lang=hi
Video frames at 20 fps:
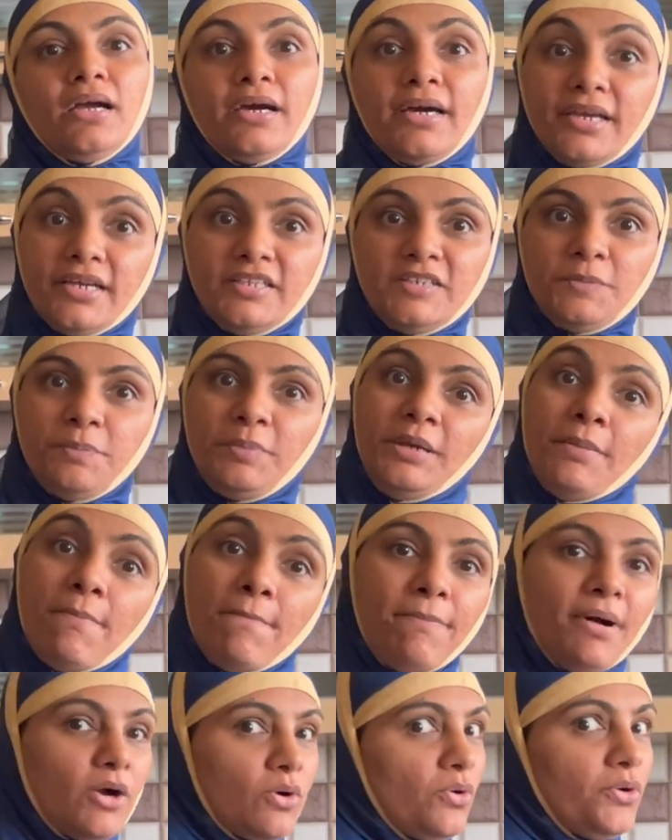क्रिस्पी
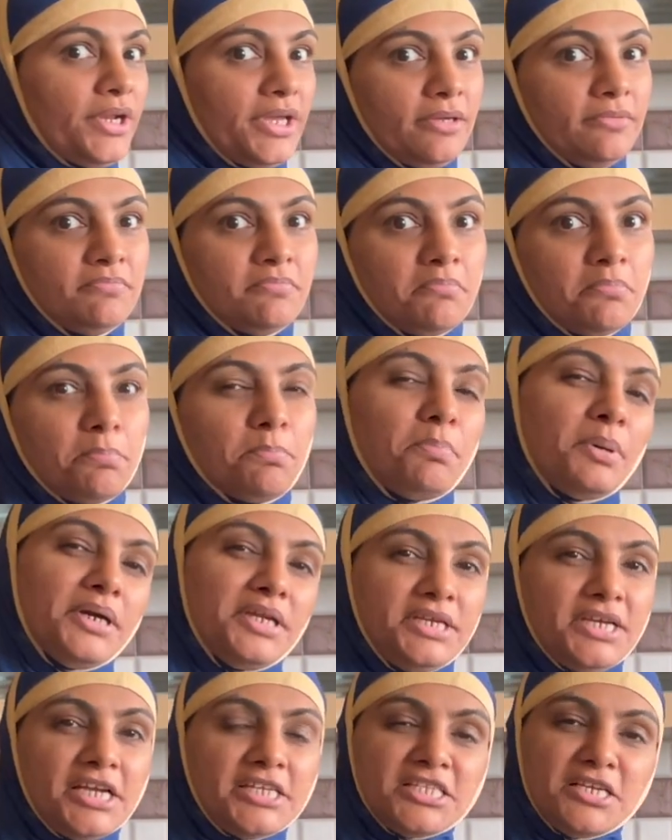पकौड़े
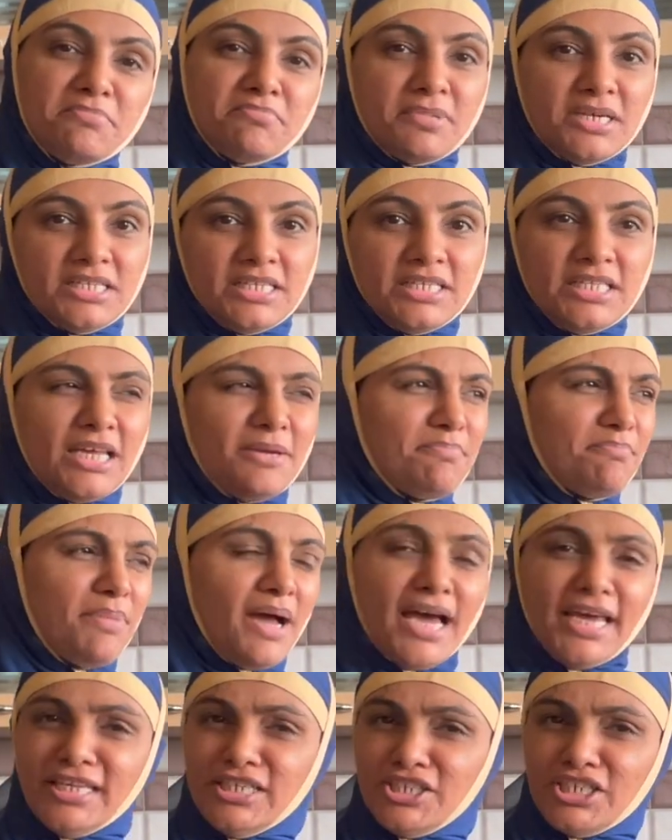बढ़िया से मजेदार
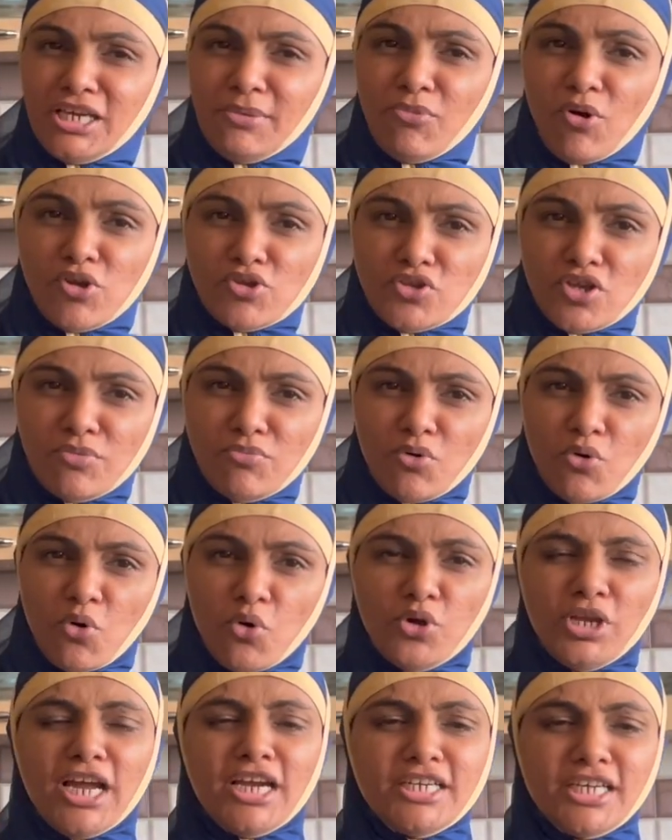बारिश के मौसम
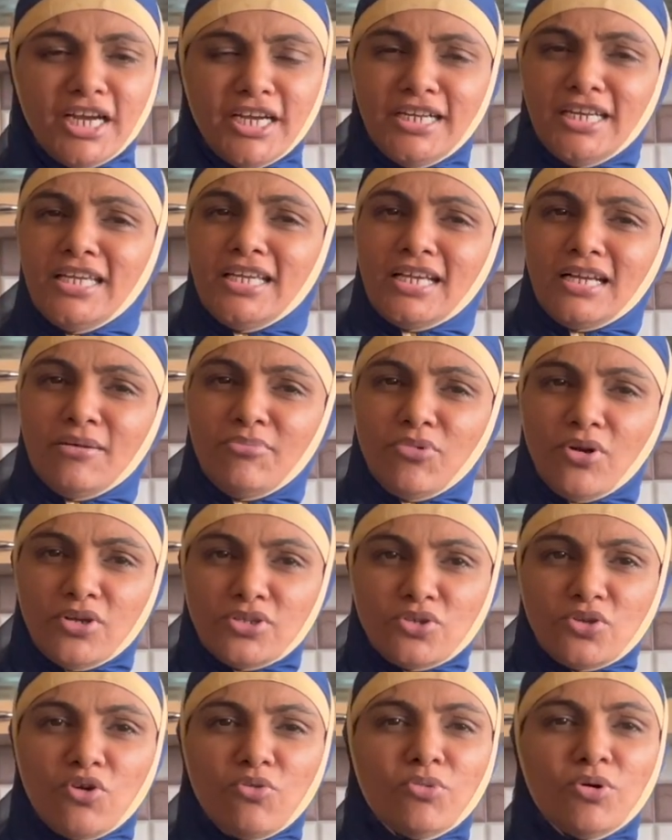हो या ठंडी का
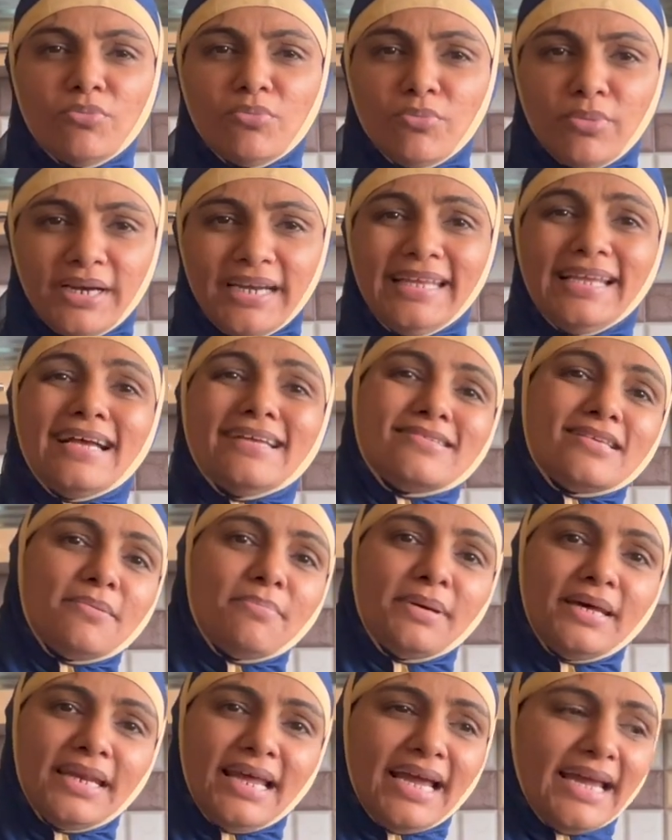मौसम हो बढ़िया सा
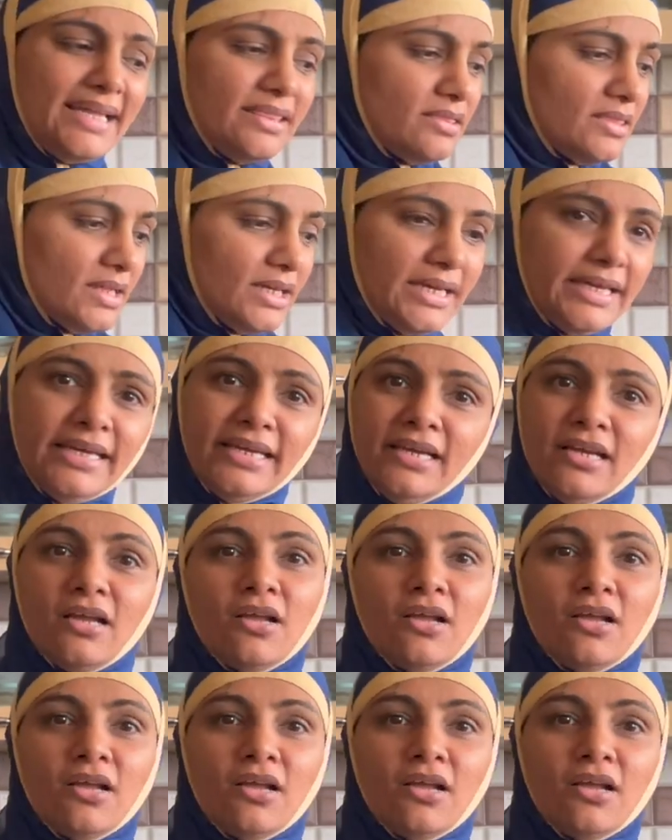बनाए तले